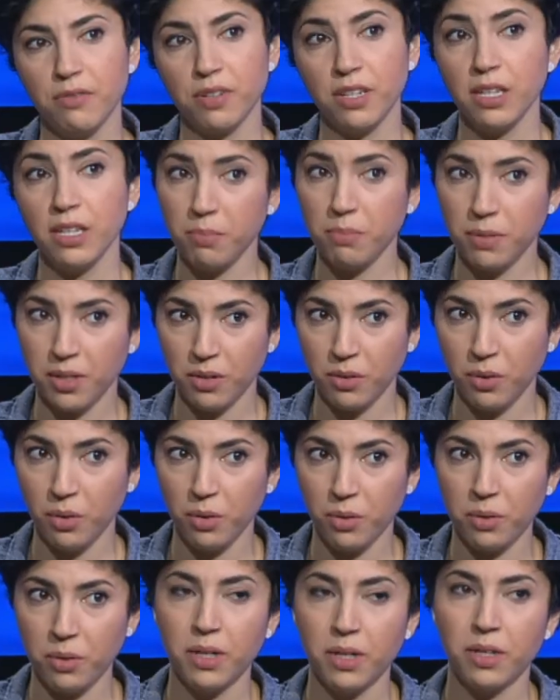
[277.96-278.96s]
فيمكن
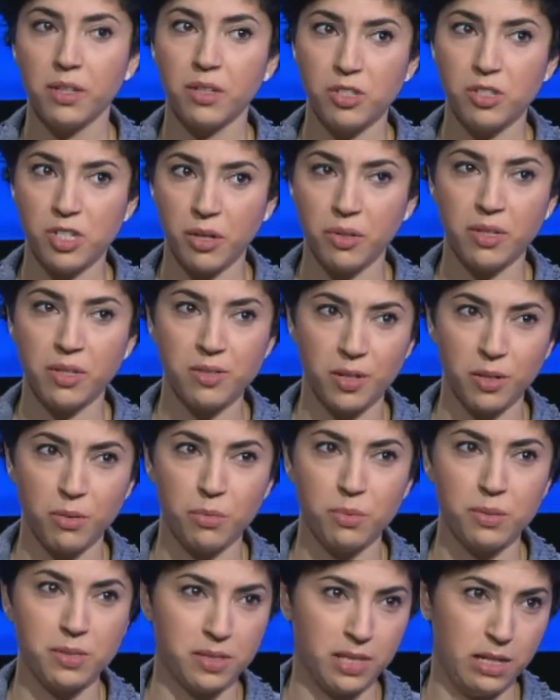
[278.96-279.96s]
هو يرجعوا
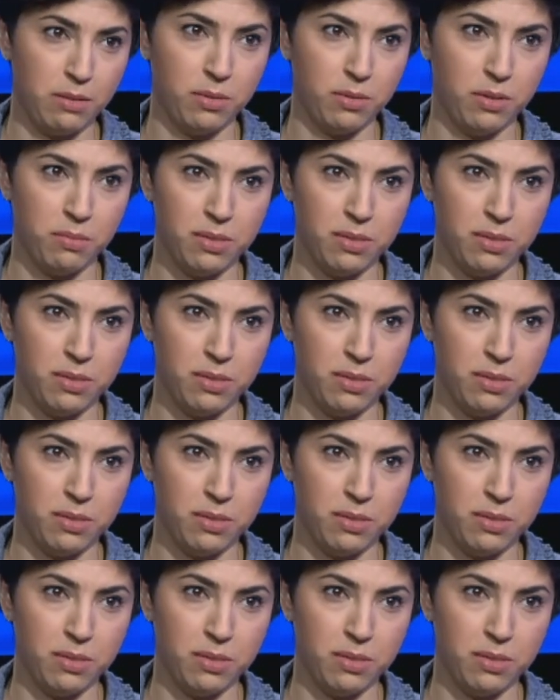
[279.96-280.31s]
ينزلوا بالسينما